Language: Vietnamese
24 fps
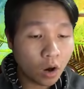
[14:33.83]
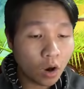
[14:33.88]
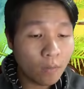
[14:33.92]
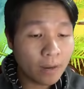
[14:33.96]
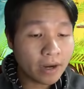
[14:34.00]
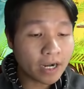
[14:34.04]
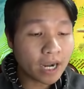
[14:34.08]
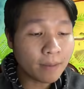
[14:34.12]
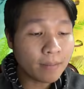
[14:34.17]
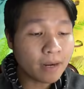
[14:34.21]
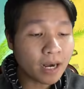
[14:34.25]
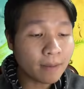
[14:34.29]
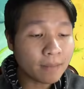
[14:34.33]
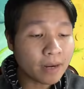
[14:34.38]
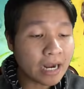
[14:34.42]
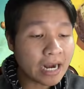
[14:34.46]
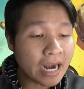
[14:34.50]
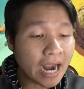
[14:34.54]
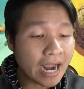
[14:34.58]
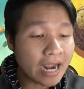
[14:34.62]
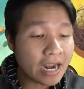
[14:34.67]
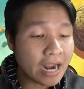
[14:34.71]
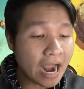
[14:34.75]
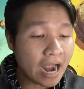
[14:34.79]
oh my god mình làm cái
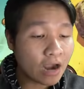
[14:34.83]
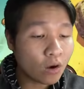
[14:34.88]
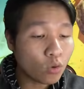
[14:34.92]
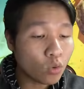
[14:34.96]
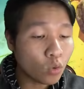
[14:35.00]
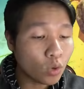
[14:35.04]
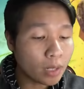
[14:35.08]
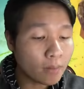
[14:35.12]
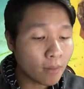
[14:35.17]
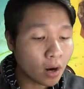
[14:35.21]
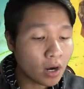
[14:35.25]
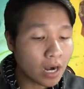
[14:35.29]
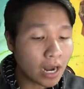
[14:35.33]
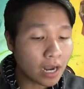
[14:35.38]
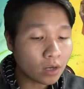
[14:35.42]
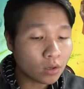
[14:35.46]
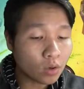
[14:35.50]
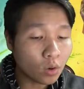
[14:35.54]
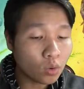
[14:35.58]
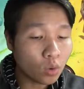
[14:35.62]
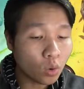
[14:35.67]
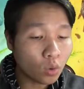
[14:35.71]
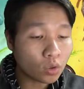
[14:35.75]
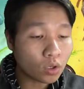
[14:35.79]
gậy à con cua này bự nè
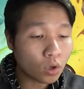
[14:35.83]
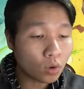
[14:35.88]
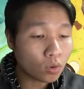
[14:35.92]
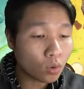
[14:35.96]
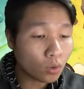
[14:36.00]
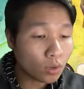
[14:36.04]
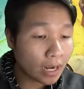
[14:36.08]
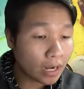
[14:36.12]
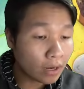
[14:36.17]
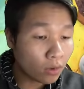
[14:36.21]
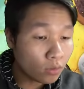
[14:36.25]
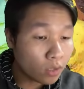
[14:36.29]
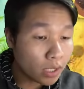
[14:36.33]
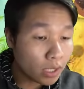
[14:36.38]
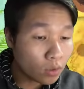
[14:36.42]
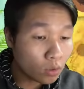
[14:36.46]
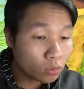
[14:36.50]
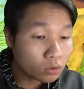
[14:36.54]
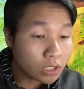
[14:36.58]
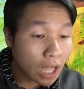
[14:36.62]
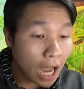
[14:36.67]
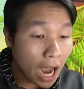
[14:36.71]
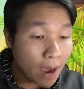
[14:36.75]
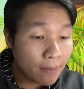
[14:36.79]
con cua con con này là con gì
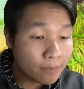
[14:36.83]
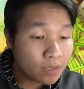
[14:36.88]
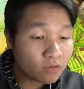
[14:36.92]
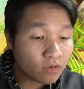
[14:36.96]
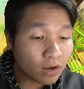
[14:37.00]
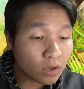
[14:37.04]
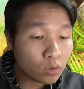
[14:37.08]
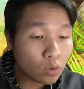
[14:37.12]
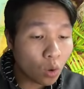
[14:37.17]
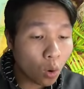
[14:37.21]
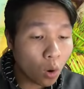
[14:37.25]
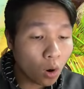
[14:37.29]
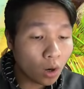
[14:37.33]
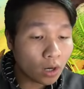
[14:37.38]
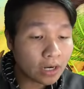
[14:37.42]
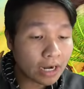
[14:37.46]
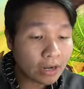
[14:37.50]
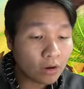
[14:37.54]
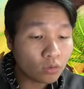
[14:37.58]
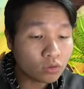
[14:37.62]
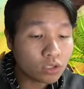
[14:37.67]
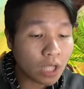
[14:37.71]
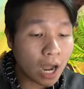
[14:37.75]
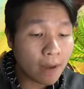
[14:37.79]
con tôm chứ phải con cua
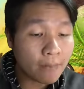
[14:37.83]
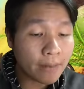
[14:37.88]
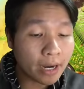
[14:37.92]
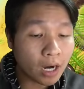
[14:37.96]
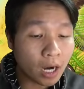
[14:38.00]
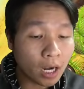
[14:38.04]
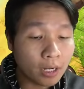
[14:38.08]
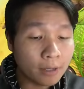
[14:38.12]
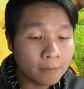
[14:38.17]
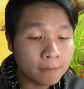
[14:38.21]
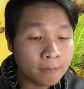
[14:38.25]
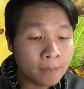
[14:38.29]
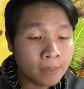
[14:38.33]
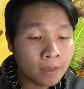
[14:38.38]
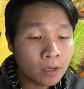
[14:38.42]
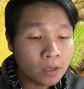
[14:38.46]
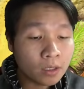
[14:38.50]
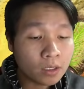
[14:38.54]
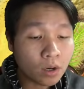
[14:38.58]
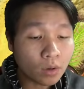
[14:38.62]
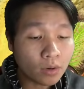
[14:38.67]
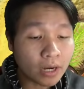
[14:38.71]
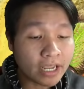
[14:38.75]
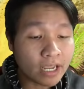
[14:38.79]
này con tôm bạn ơi
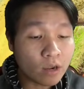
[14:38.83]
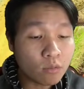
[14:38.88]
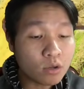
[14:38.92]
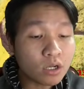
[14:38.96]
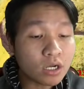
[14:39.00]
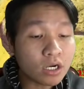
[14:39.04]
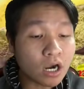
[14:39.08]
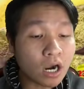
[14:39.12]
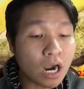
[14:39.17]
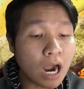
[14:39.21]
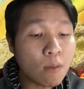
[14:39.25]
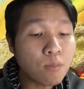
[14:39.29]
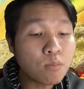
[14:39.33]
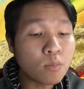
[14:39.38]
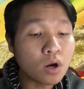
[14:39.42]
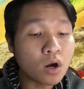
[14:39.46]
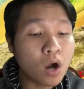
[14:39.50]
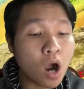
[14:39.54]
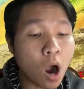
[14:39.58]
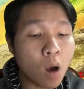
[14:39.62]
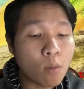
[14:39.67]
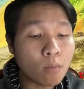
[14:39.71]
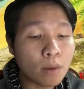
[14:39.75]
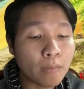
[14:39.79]
con này giống như con ốc
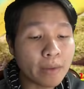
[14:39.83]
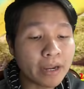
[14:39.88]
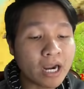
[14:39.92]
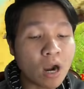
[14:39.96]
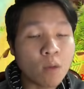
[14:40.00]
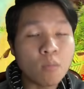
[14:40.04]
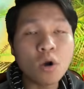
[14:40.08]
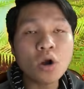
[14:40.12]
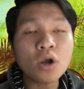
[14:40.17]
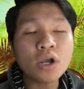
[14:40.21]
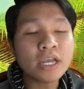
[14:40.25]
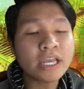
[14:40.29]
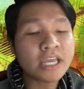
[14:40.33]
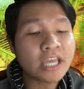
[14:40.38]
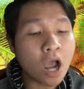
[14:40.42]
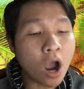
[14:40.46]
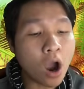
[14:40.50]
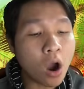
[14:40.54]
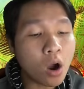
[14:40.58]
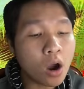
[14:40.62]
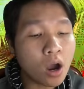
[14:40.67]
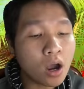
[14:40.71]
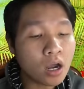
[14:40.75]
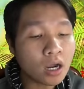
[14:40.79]
bượng hồn mà bị không có cái
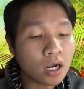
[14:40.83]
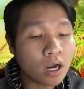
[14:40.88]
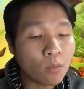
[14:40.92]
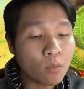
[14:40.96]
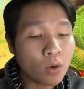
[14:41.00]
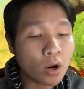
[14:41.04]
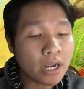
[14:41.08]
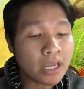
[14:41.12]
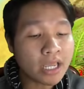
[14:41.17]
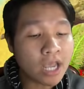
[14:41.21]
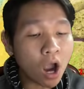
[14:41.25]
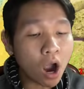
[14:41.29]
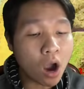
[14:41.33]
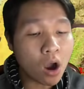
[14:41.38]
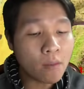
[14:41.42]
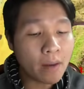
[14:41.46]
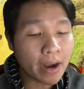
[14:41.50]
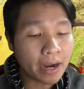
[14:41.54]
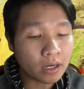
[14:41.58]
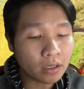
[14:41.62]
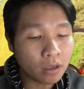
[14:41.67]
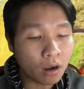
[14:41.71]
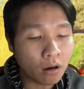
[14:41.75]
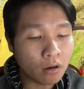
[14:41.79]
vỏ không có cái vỏ
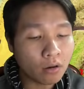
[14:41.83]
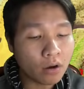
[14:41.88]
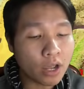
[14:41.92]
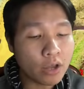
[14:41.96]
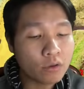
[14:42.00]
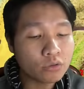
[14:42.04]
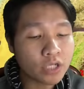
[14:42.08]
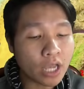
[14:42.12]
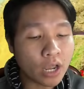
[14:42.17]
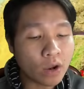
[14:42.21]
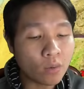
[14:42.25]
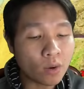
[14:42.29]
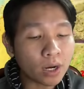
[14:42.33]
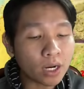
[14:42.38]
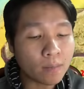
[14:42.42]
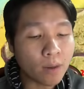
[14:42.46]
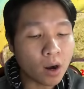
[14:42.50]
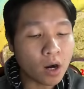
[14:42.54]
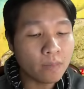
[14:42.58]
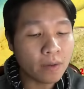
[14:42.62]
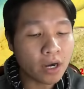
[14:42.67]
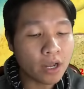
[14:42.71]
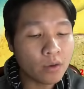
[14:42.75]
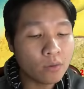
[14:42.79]
bạn trời ơi, nó yếu xìu rồi nó
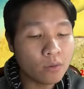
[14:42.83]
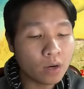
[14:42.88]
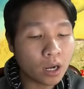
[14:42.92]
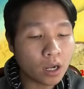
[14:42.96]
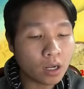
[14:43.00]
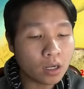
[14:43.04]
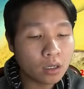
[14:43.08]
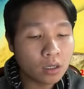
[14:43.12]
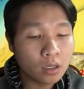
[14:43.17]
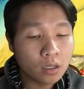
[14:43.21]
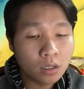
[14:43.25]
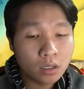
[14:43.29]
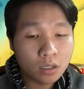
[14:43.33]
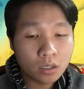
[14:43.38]
bự mà nó yếu kìa